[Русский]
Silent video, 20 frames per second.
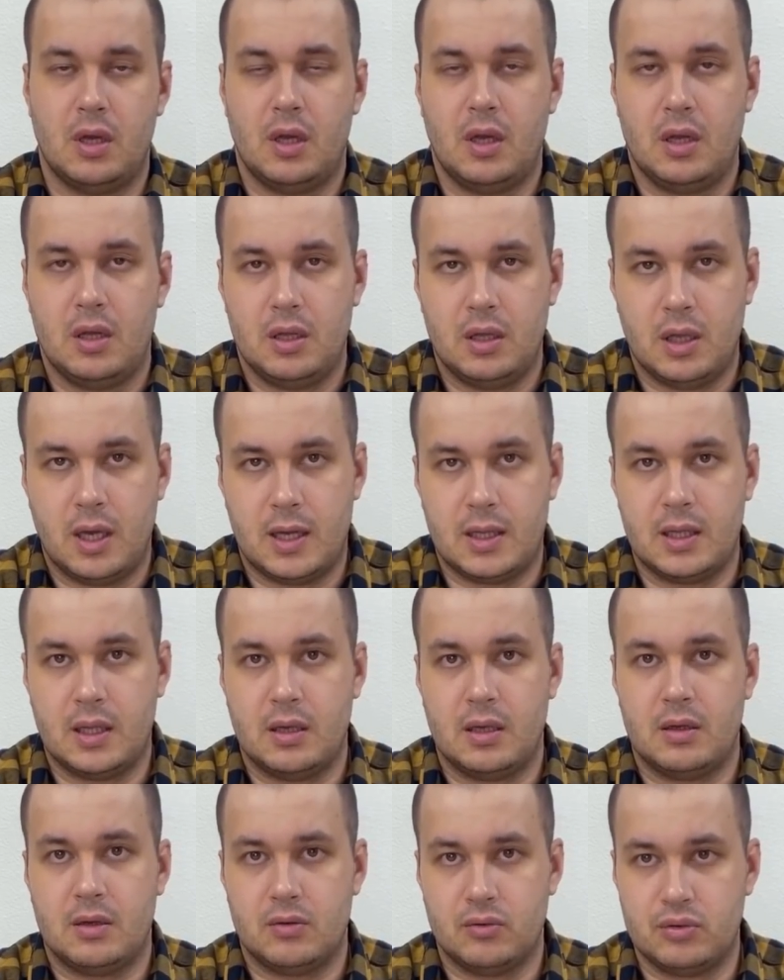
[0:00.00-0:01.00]
и
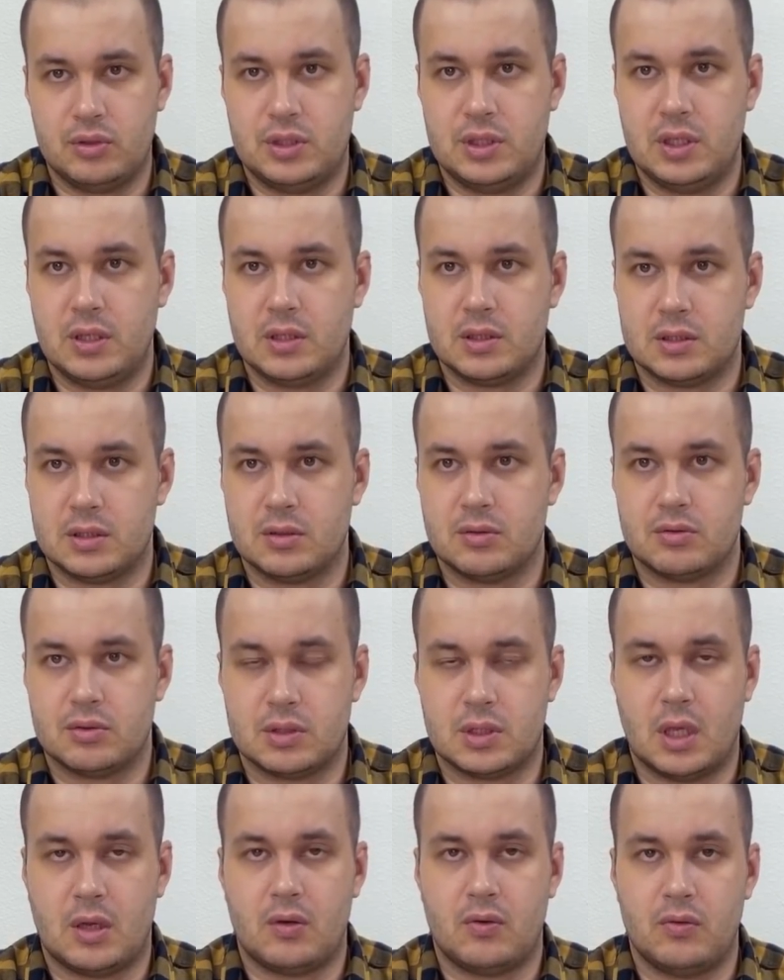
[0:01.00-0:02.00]
она уселась на эту
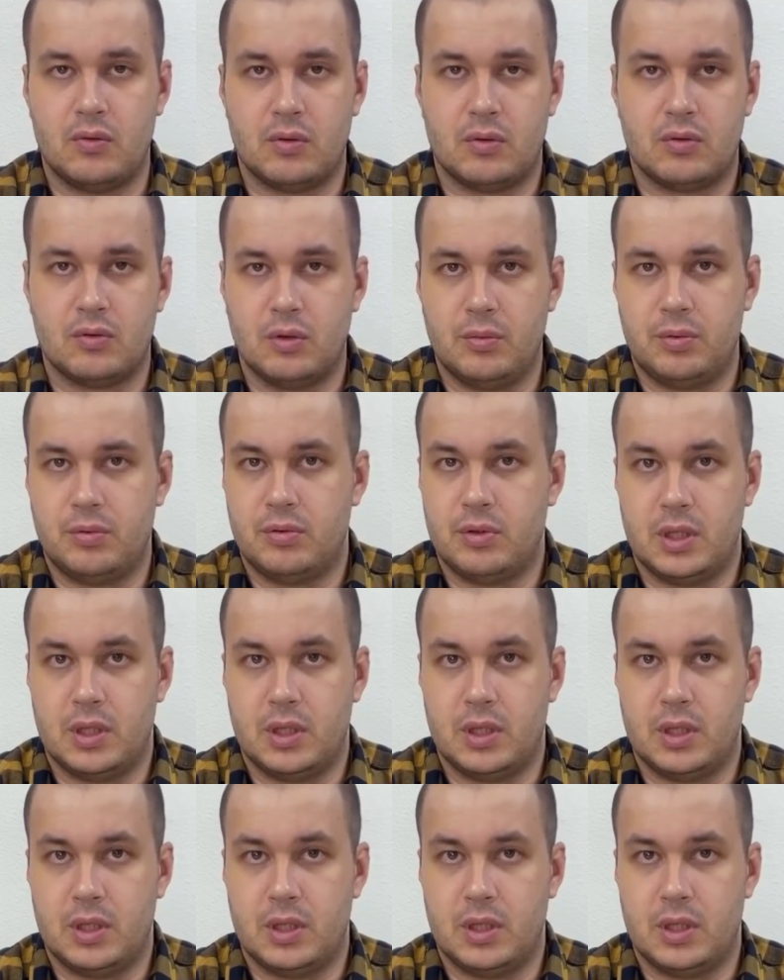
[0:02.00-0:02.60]
здоровую кнопку.